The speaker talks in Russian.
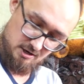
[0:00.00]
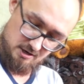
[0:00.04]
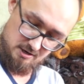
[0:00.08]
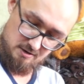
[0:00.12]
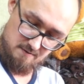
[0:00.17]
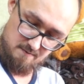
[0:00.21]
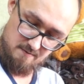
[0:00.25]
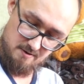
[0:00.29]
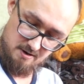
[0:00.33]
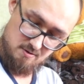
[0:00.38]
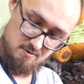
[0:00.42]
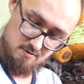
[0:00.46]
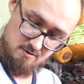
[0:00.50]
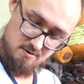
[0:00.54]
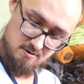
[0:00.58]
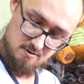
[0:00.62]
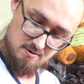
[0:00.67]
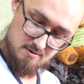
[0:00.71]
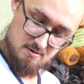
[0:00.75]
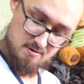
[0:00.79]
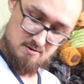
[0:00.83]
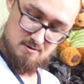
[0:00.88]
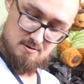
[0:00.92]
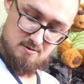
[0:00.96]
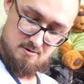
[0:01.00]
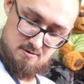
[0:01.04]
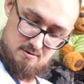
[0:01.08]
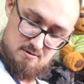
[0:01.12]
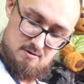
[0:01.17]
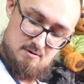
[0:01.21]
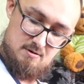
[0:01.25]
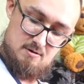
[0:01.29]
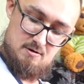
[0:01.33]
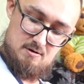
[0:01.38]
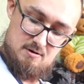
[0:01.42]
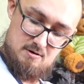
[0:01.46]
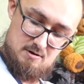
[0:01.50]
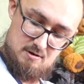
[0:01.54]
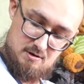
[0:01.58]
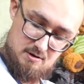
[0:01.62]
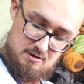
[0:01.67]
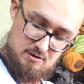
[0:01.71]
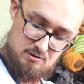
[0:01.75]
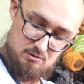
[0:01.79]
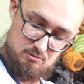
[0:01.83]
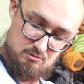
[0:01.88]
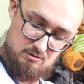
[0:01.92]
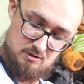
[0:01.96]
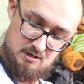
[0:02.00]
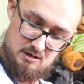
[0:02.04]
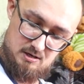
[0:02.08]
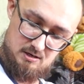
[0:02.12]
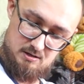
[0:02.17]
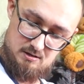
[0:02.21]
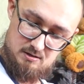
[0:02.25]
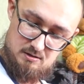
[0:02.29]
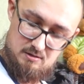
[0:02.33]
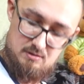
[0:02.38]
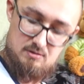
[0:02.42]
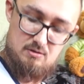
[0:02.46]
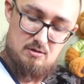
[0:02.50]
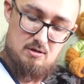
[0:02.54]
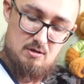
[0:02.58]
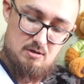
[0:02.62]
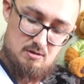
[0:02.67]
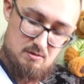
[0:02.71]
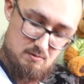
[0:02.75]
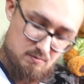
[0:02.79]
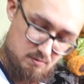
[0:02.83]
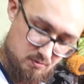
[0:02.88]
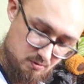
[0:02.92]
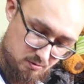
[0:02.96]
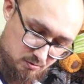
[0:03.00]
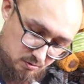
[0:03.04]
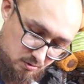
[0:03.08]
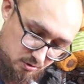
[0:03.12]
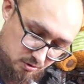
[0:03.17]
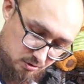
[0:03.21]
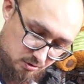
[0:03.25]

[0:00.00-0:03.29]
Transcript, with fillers: одеваю и сюда скидываю то,